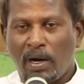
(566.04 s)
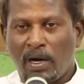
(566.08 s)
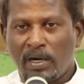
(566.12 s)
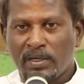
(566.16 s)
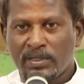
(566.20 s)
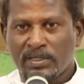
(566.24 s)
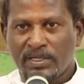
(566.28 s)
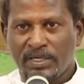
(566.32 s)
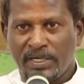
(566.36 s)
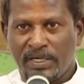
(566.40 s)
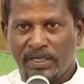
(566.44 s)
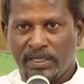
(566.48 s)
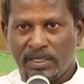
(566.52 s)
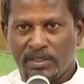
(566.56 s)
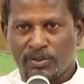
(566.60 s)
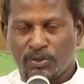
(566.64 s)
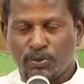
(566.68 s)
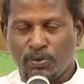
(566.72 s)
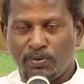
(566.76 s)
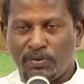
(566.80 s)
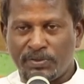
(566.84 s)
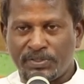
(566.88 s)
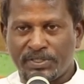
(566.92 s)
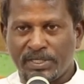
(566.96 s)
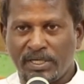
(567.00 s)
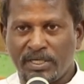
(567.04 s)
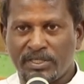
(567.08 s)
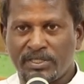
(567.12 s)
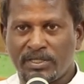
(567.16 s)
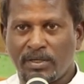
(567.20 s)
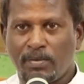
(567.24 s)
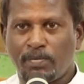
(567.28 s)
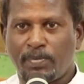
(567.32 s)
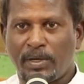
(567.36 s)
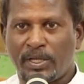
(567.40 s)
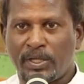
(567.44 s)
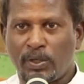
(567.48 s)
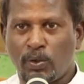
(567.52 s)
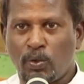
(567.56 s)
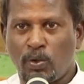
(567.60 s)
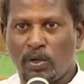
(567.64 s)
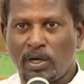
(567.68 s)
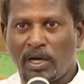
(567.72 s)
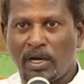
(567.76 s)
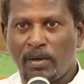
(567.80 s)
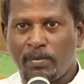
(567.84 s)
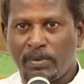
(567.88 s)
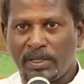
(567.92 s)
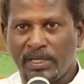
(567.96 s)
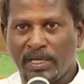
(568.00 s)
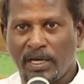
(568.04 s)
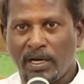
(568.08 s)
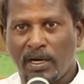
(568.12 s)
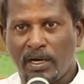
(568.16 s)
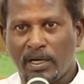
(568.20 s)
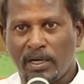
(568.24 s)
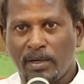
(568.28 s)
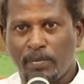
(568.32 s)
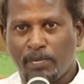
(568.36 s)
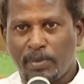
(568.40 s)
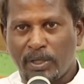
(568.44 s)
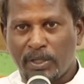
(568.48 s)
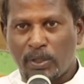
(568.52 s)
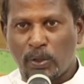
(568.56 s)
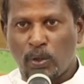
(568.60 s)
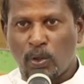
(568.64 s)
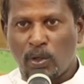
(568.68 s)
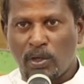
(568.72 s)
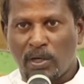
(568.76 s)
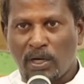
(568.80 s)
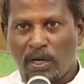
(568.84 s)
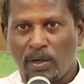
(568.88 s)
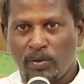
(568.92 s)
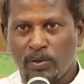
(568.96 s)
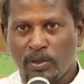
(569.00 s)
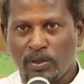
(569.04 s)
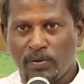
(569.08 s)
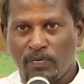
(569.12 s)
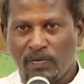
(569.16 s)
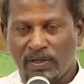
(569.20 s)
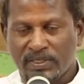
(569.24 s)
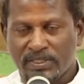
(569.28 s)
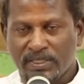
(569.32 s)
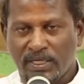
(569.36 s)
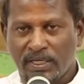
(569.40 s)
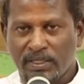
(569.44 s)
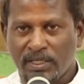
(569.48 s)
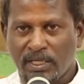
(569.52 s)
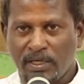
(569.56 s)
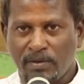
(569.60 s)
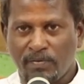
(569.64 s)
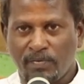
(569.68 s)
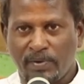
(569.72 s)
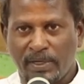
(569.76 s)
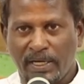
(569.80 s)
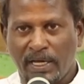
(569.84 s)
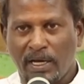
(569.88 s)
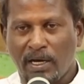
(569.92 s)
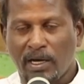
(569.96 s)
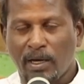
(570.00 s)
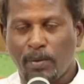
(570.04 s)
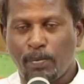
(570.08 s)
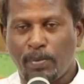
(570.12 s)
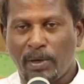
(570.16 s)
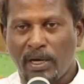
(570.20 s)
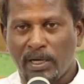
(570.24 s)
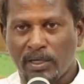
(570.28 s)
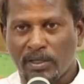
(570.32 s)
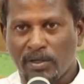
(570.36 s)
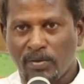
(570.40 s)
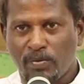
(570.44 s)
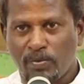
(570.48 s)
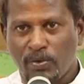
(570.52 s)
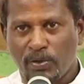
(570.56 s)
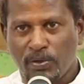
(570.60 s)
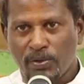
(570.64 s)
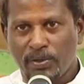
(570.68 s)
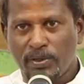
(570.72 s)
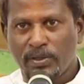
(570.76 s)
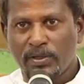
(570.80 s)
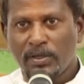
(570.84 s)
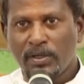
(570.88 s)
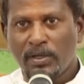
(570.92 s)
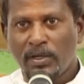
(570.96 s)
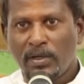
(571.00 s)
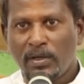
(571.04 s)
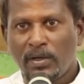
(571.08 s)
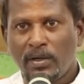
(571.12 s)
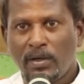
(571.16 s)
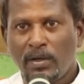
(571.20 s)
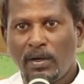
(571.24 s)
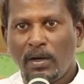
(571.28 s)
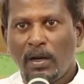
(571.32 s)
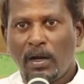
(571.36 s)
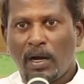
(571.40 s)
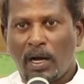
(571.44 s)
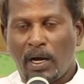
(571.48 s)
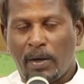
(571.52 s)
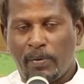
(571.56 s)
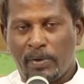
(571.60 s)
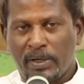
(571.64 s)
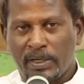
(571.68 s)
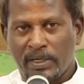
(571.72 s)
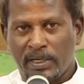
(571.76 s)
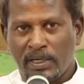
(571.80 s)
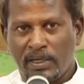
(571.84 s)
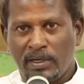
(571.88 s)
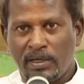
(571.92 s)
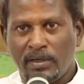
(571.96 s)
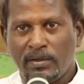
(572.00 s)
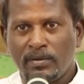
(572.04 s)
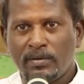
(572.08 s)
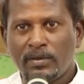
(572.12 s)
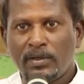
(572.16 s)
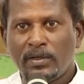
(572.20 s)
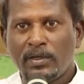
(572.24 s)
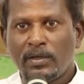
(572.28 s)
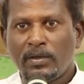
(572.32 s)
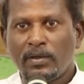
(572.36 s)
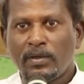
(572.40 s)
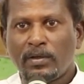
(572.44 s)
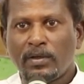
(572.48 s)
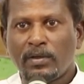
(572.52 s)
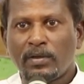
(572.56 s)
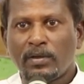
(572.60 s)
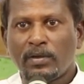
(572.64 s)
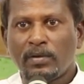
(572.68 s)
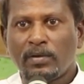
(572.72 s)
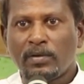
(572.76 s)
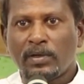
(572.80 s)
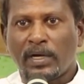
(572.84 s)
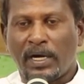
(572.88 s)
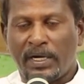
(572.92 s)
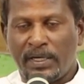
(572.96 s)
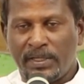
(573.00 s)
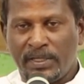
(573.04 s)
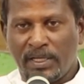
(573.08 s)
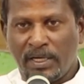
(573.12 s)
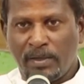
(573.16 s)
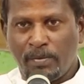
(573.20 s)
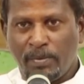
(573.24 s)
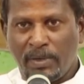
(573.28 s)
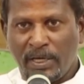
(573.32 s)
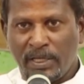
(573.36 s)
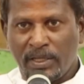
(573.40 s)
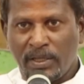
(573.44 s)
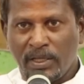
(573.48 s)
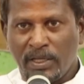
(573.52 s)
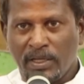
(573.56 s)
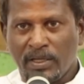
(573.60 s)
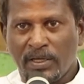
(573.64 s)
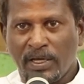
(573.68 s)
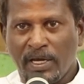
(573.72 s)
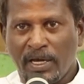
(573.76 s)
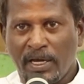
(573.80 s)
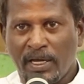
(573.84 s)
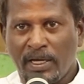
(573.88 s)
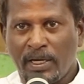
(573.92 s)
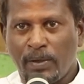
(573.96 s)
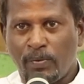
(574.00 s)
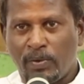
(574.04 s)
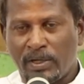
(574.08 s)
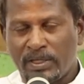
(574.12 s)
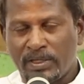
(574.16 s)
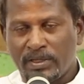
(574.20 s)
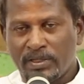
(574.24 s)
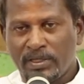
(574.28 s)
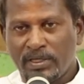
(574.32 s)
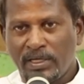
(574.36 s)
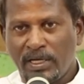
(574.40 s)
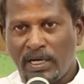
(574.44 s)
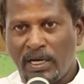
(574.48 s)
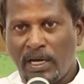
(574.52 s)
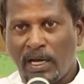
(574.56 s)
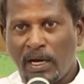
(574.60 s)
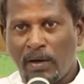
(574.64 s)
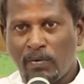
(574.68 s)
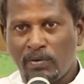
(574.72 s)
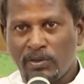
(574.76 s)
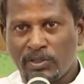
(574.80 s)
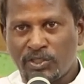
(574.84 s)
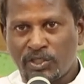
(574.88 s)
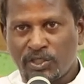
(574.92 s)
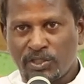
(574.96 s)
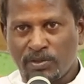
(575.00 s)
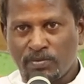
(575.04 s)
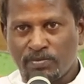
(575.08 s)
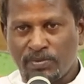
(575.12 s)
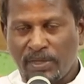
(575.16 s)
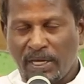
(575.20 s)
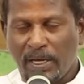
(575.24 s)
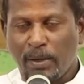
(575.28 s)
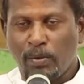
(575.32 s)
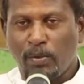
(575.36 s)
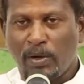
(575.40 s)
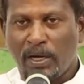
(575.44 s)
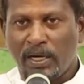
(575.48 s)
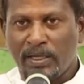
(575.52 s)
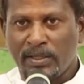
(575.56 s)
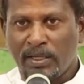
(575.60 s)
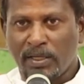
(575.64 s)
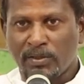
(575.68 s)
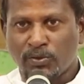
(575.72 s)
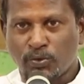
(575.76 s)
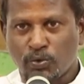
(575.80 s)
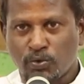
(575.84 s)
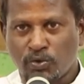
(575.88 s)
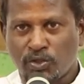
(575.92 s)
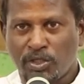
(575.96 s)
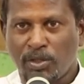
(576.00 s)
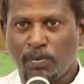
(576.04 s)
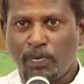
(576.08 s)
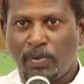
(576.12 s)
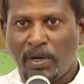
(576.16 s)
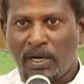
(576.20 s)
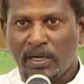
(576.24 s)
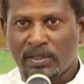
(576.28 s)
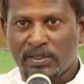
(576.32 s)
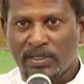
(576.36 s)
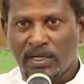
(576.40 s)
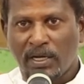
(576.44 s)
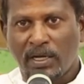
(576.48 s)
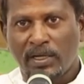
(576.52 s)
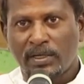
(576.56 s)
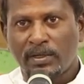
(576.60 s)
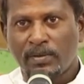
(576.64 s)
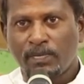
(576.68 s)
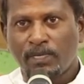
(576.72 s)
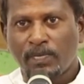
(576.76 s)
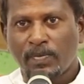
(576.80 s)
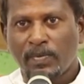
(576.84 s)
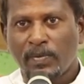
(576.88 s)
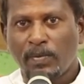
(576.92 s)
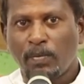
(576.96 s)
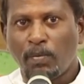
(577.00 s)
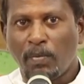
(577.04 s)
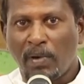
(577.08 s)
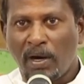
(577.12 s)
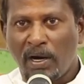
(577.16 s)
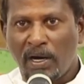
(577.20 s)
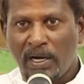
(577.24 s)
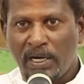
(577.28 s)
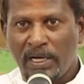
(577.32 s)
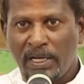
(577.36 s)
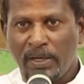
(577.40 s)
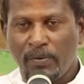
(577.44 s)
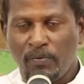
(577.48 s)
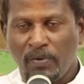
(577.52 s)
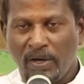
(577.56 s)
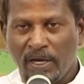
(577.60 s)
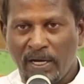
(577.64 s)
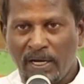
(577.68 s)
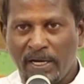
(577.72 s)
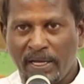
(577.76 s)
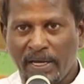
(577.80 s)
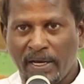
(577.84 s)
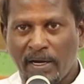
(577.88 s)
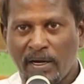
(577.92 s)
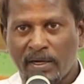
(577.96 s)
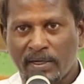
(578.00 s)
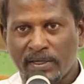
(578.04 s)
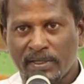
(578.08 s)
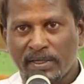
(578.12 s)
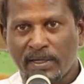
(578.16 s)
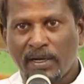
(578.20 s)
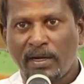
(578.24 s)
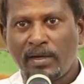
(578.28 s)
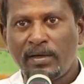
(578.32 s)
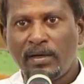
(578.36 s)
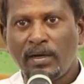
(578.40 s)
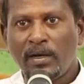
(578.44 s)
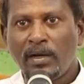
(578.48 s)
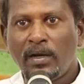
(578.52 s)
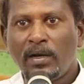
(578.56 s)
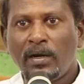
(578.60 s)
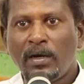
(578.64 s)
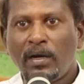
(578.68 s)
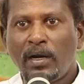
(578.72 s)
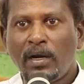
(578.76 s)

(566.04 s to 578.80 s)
மார்க் எழுதின சுவிசேஷம் பதினோராம் அதிகாரம் பதினோராவது வசனத்தின்படியாக பார்க்கும்போது அவர்கள் கழுதின் மீது ஏறி வந்து எல்லாவற்றையும் தேவாலயத்தை சுற்றி பார்த்தார் மாலை வேலையானதால்